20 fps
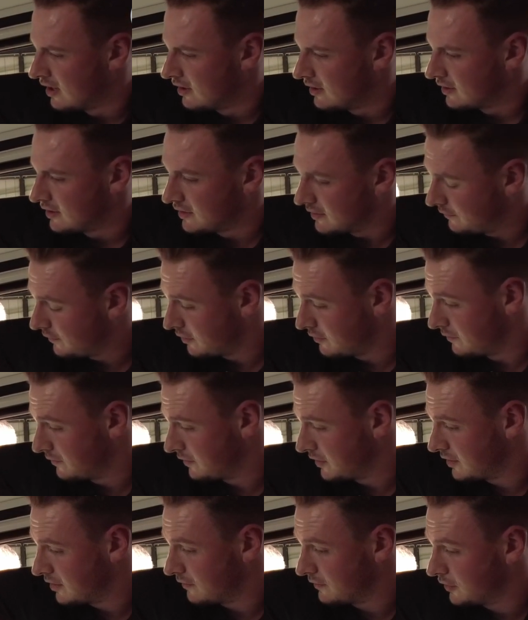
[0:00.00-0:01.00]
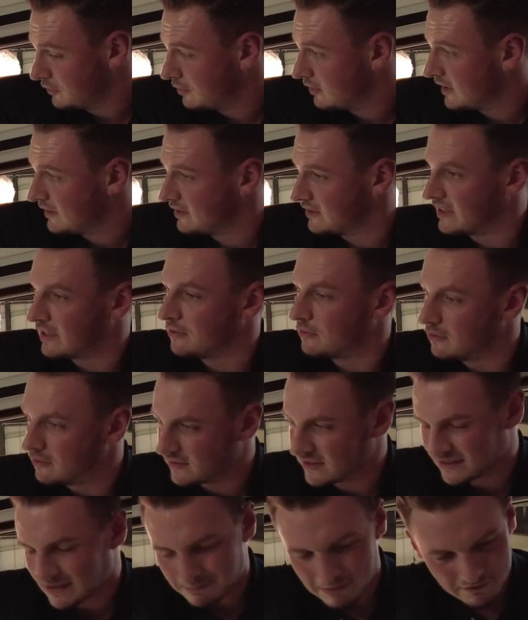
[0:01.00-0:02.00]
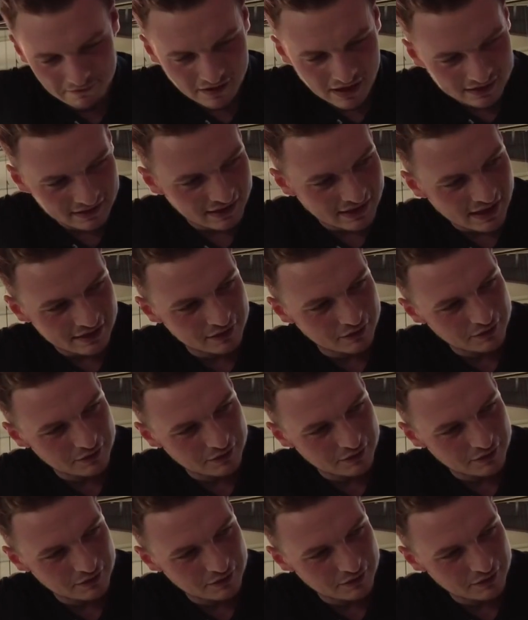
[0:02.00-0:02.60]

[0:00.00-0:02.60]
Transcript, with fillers: hier vernünftig auf die Toilette gehen. Und das hat mein Vater gerade